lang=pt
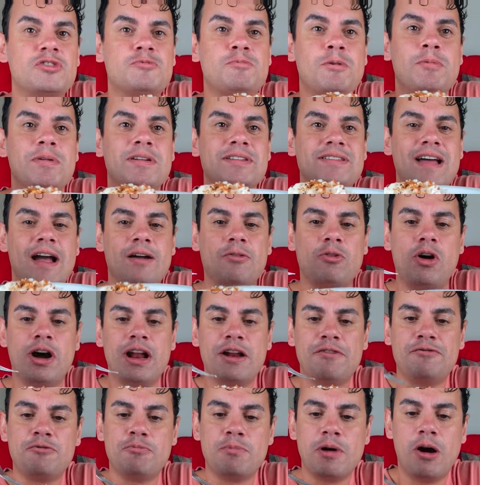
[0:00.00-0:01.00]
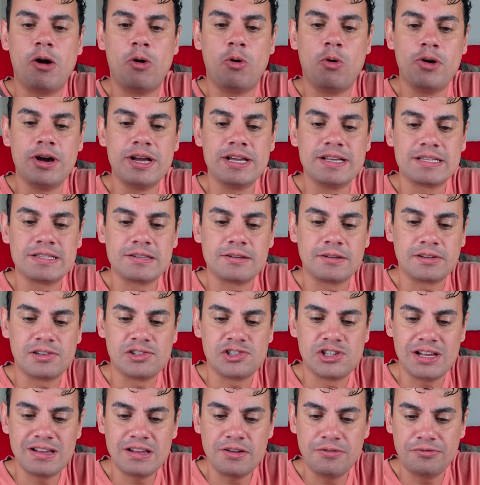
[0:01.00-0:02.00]
experimentar agora, fubá, o arroz. Que
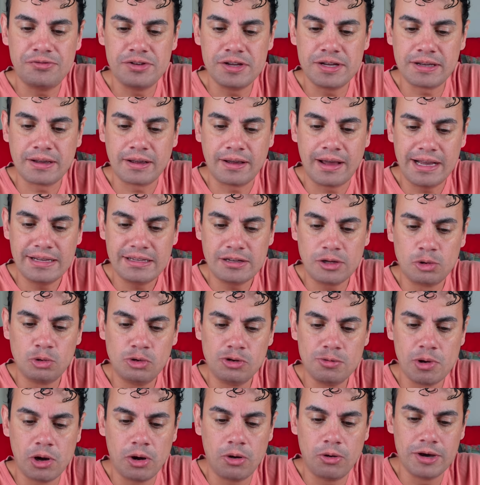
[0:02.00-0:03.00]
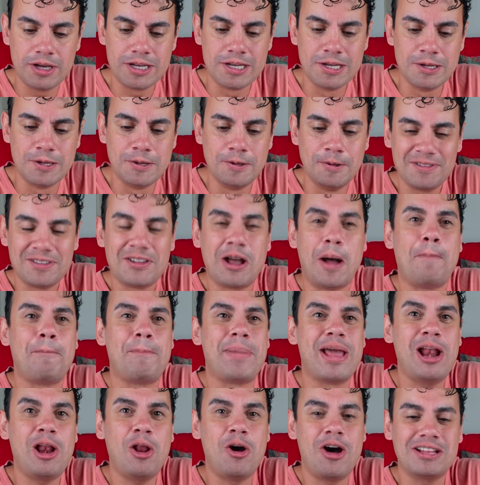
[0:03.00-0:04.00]
jeito que fica. Ai, tá duro meu arroz. tá
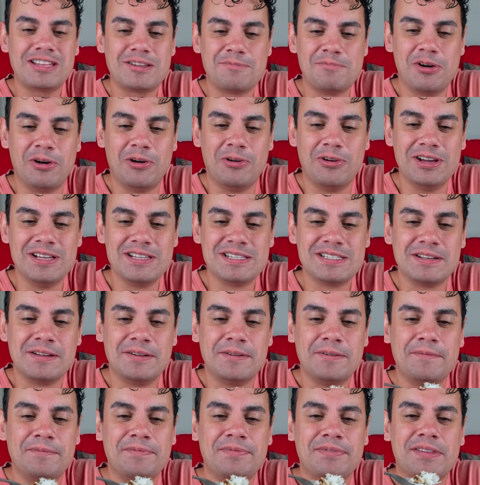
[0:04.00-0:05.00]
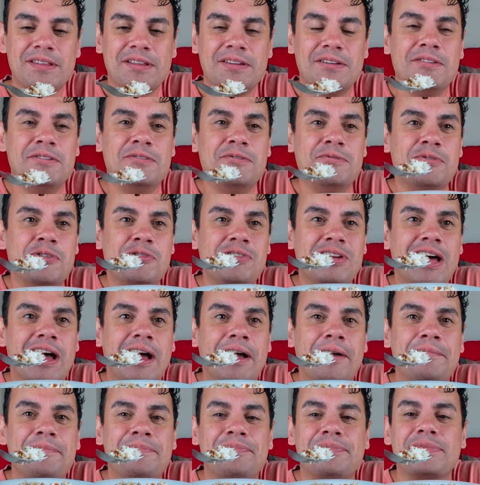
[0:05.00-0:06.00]
pelota meu arroz. Vamos
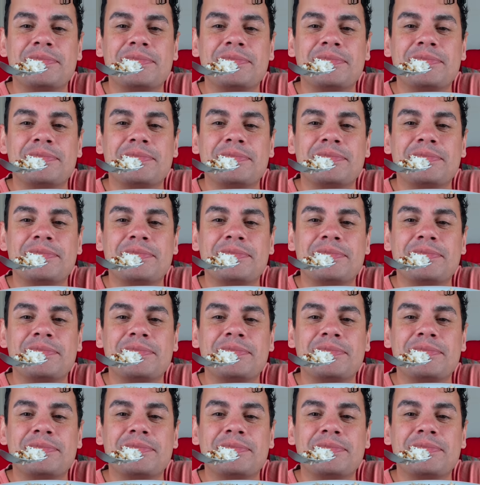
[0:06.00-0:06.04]
lá.